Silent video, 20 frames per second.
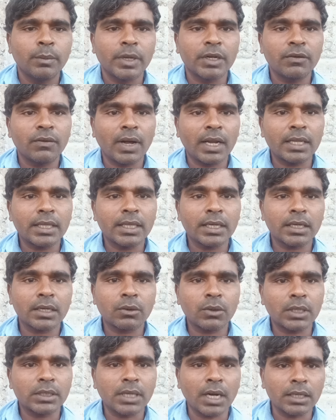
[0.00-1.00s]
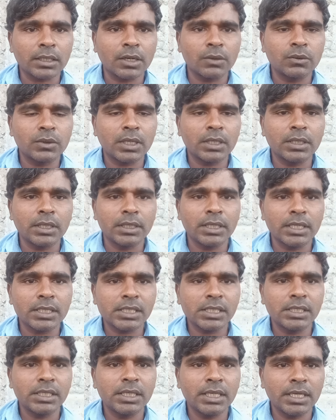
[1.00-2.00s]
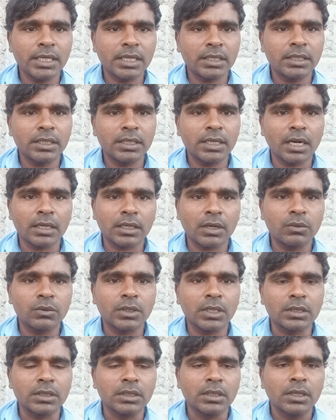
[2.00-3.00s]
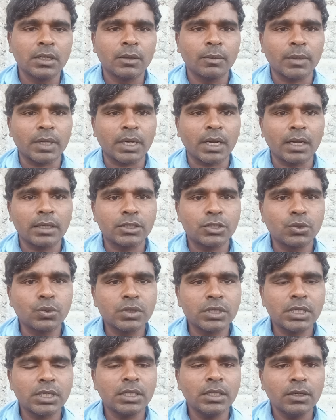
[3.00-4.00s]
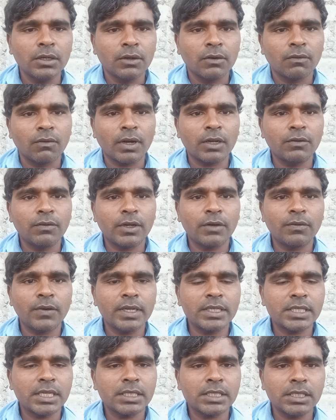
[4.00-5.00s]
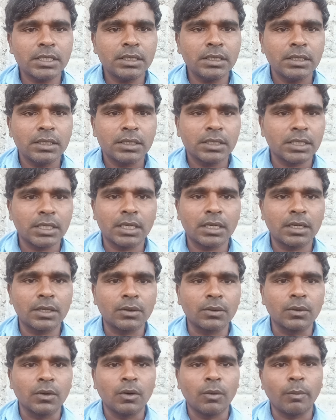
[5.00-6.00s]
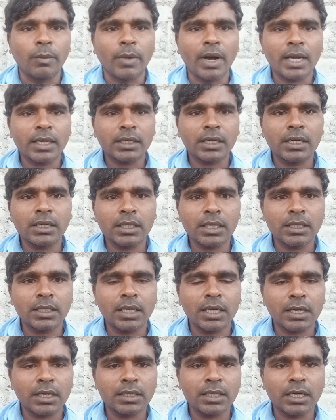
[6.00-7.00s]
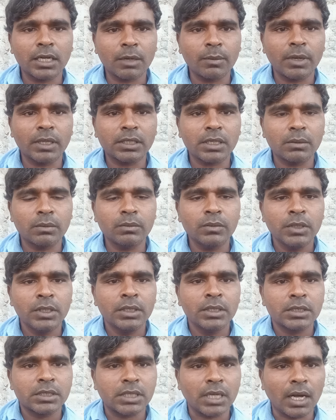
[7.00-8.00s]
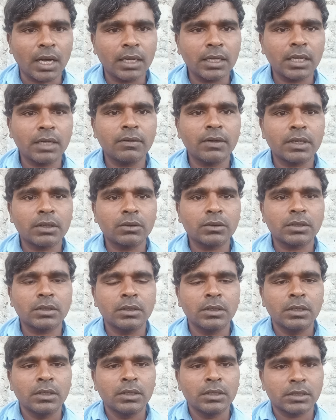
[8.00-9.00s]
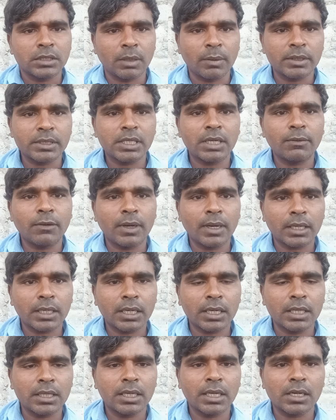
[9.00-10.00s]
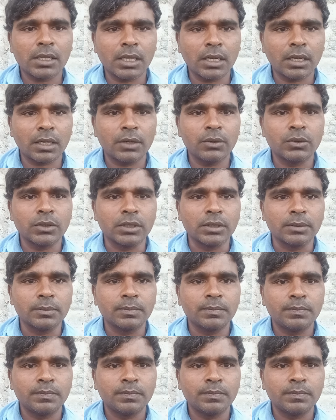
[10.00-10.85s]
మరి వాళ్ళ దగ్గర కూడా డాటా ఉంటుంది వేసింది వేయంది డాటా ఉంటుంది మరి ఆ చూసి వాళ్ళు వెరిఫై చేసి చేయట్లేరు మార్కెట్ అధికారుల దగ్గర మాత్రం చాలా వరకు సమస్య మార్కెట్ అధికారుల దగ్గరే ఉంది